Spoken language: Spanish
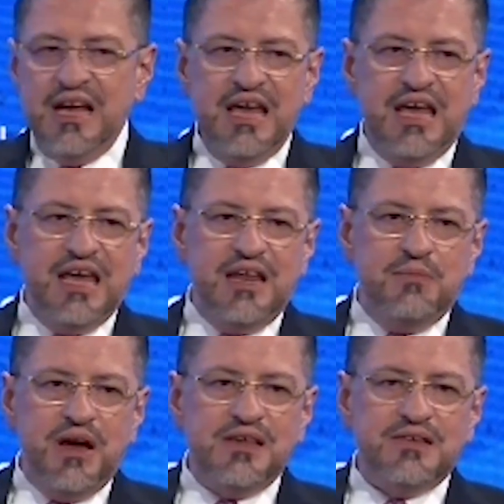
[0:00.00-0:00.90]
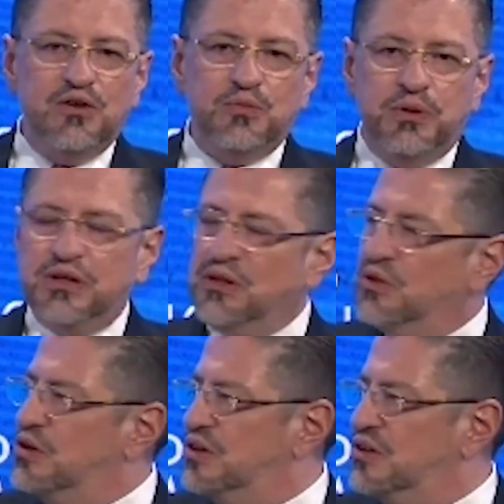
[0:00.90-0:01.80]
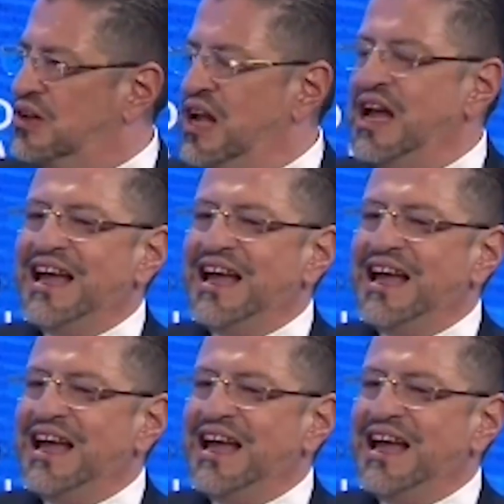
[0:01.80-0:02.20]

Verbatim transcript: ¿Y quiénes van a ser los perdedores?